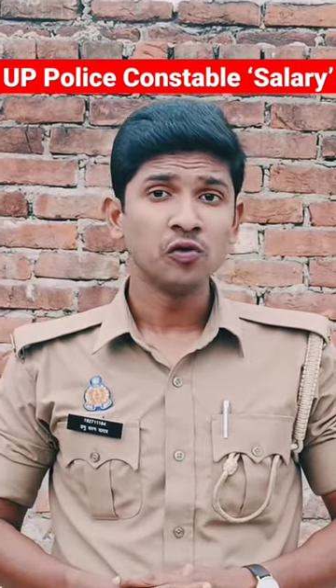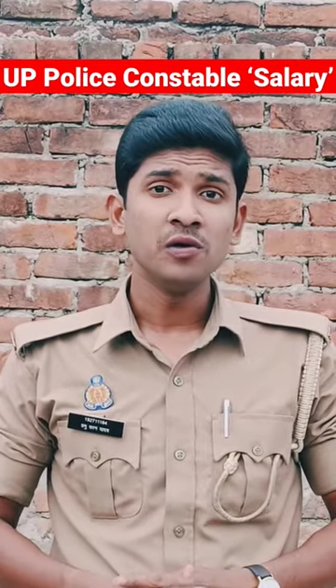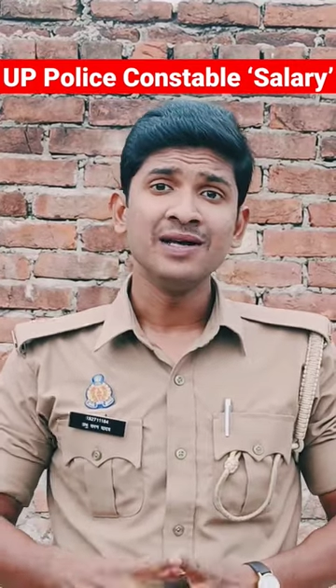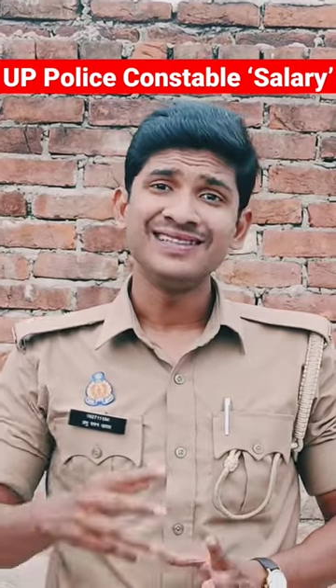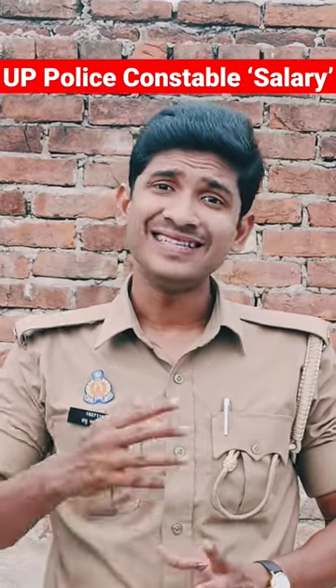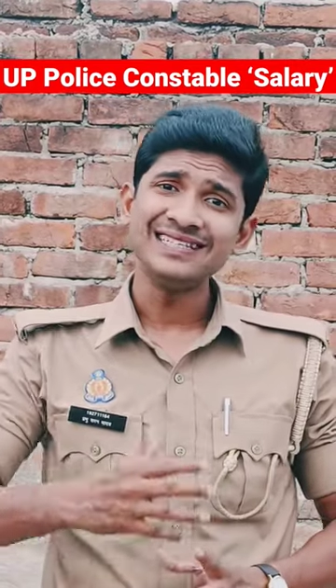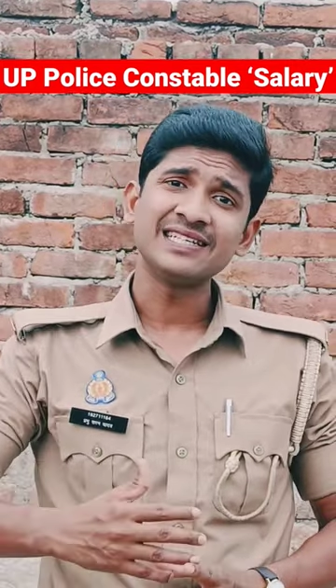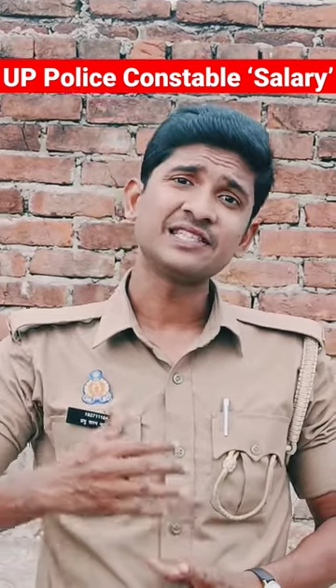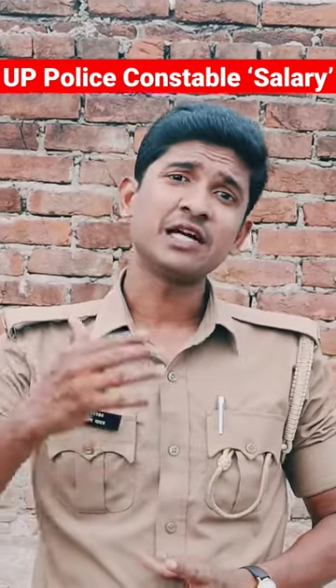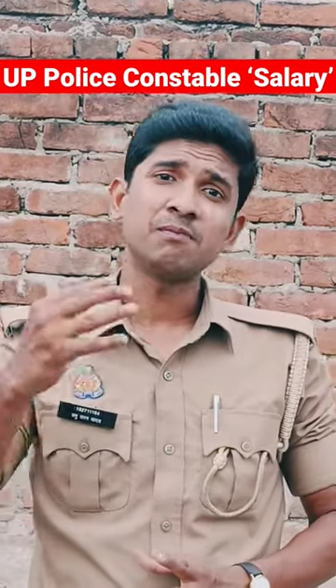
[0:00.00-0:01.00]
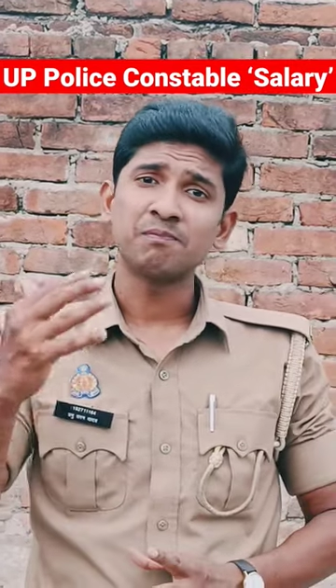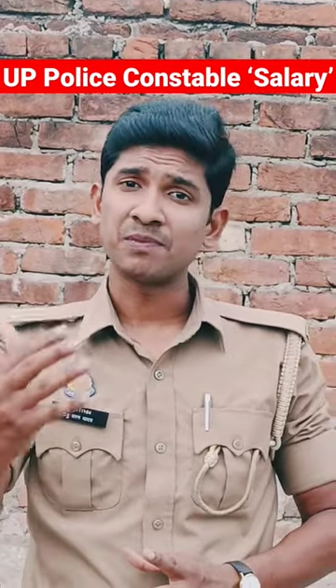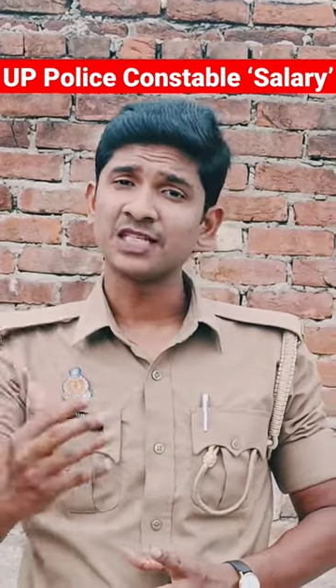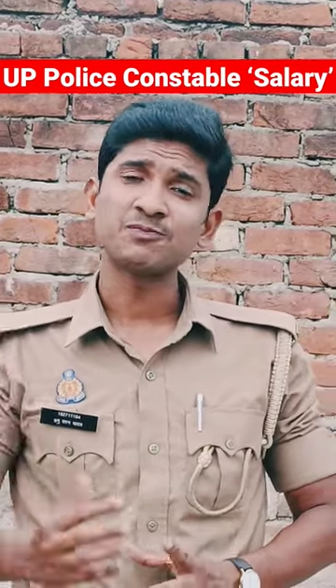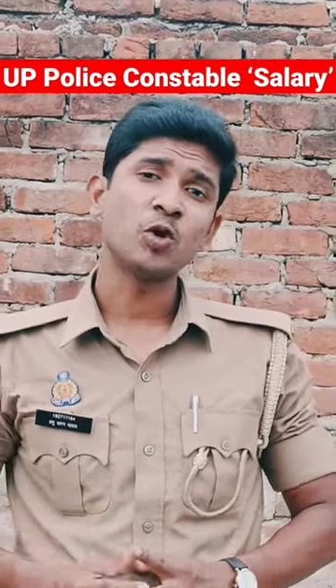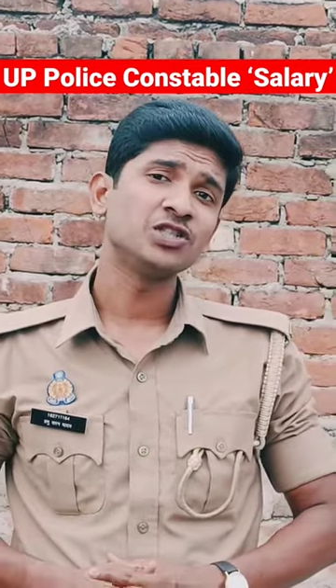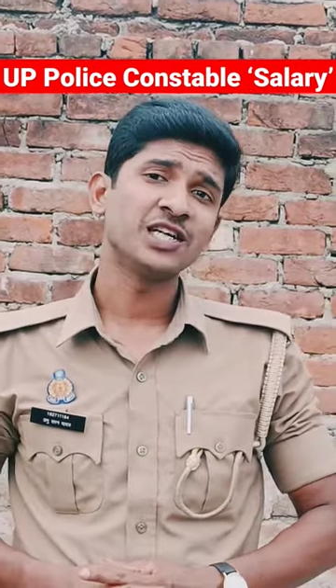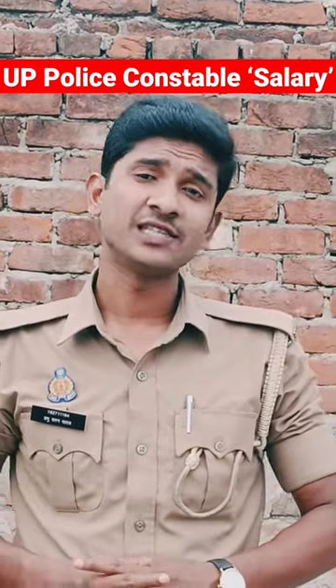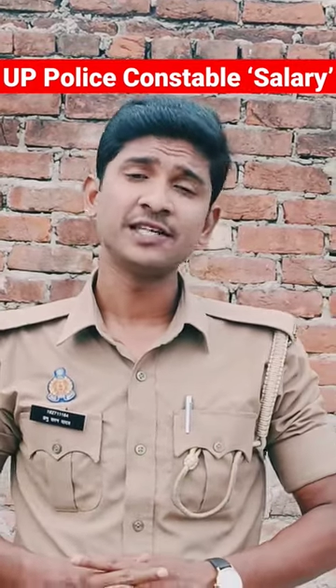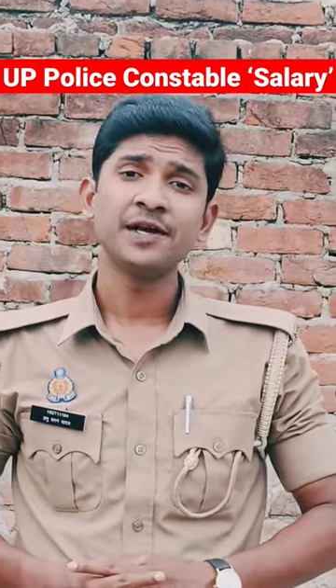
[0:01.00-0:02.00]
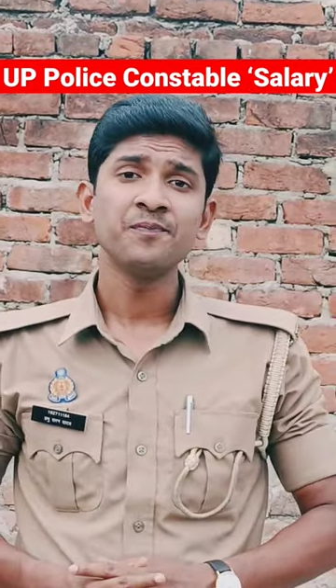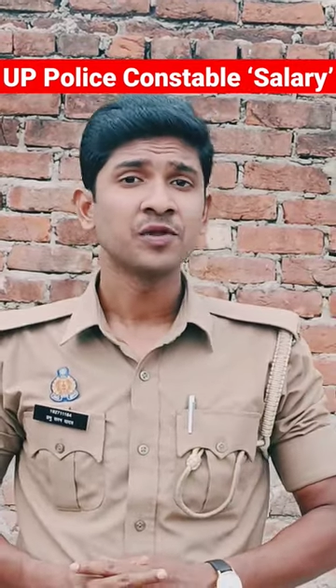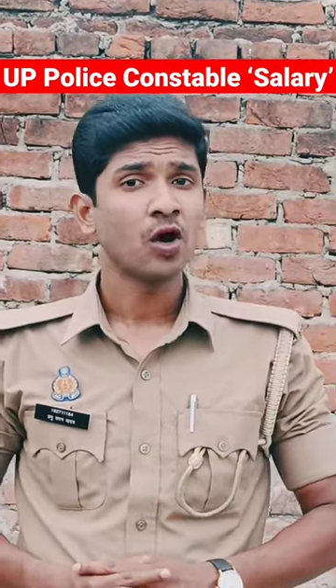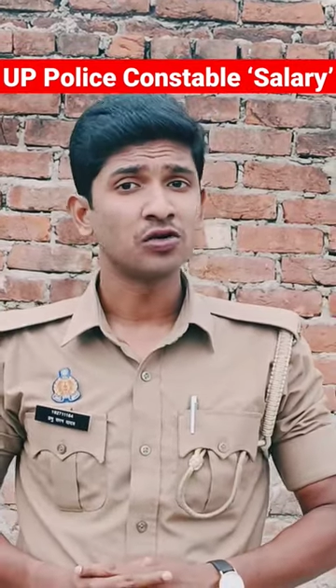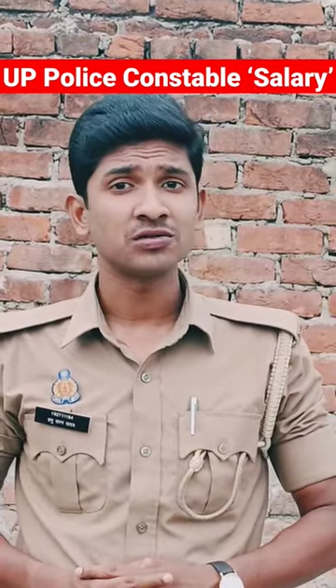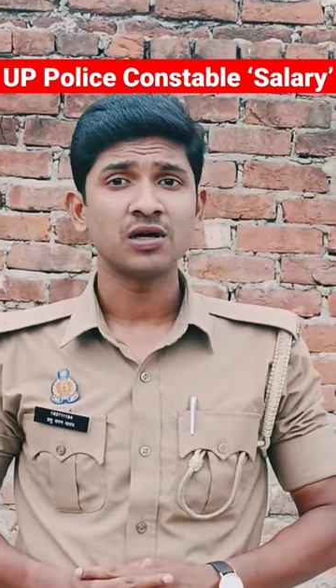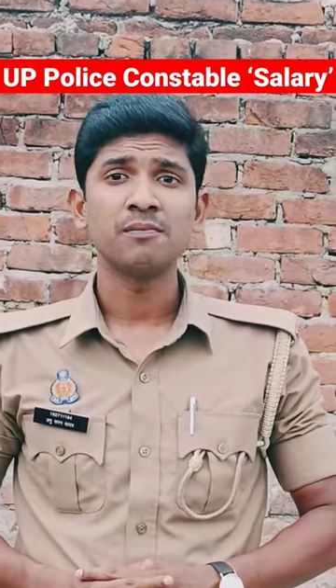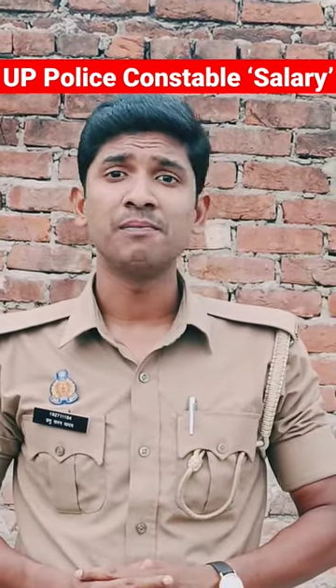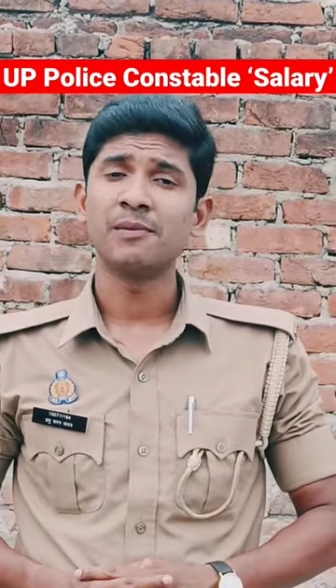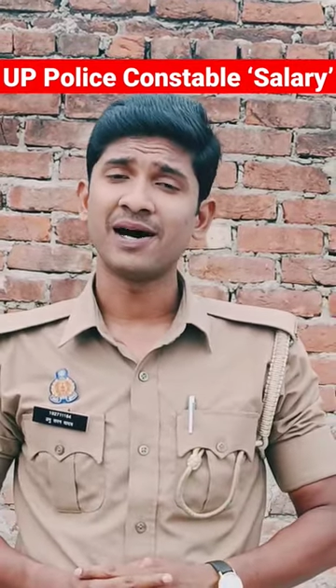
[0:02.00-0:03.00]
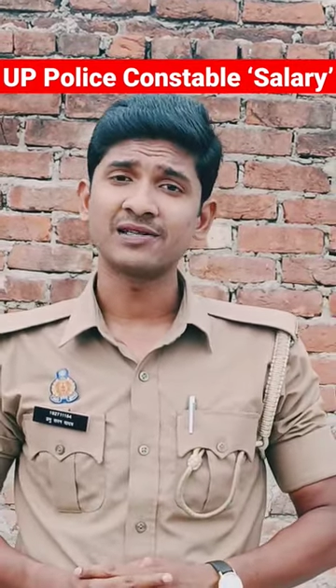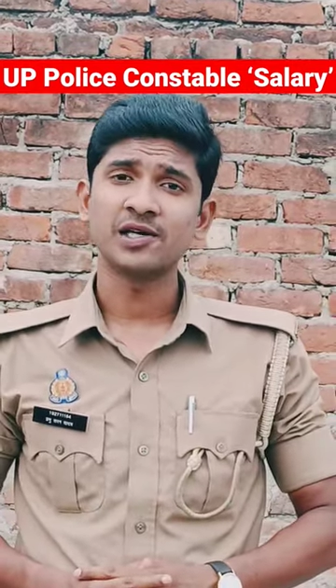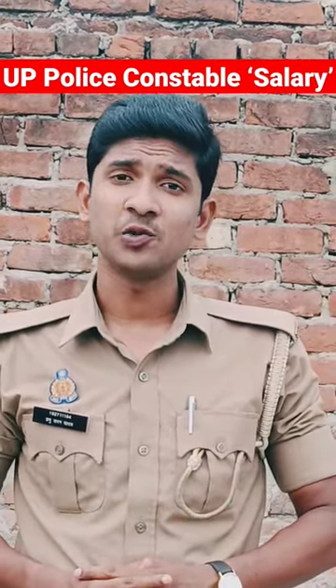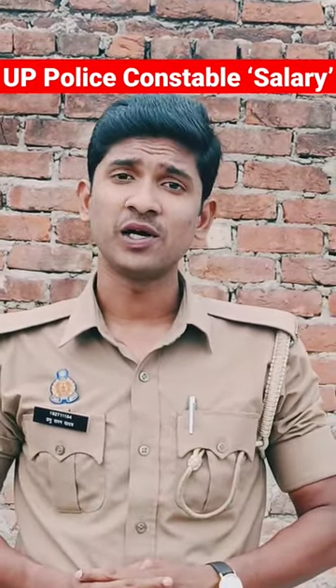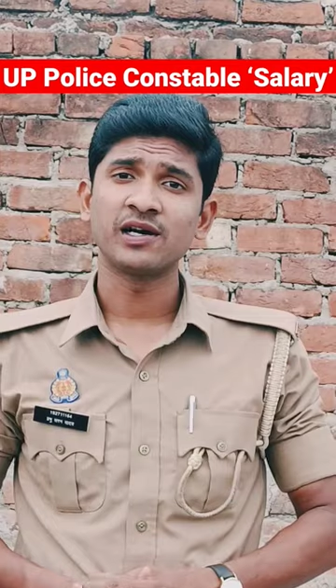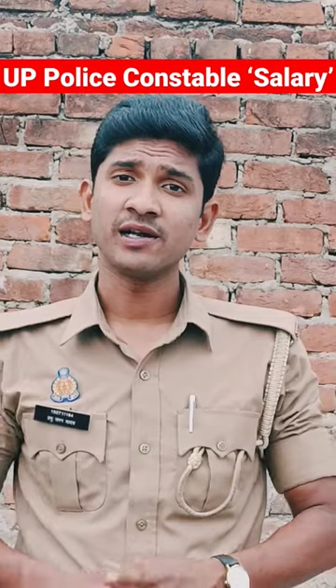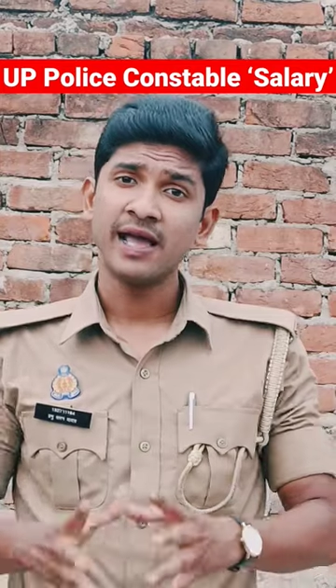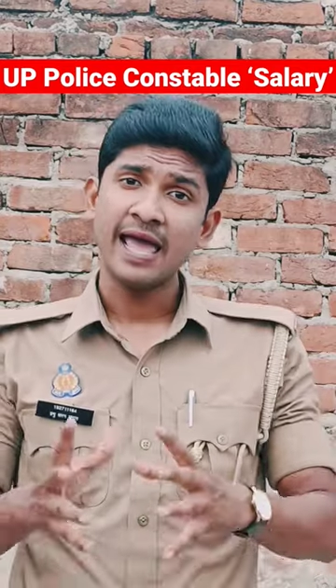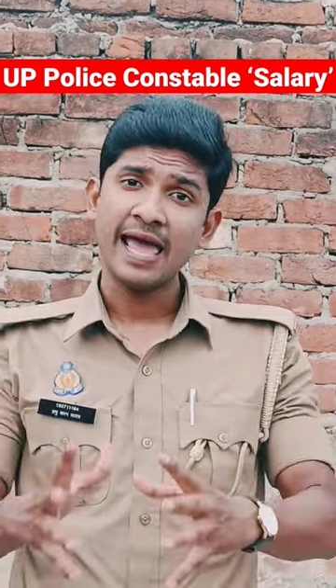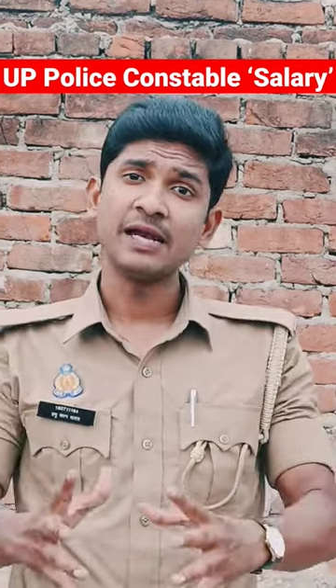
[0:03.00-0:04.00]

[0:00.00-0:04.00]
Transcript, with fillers: वो तीस हजार प्लस पहुंच जाती है और मैं बात करूं अगर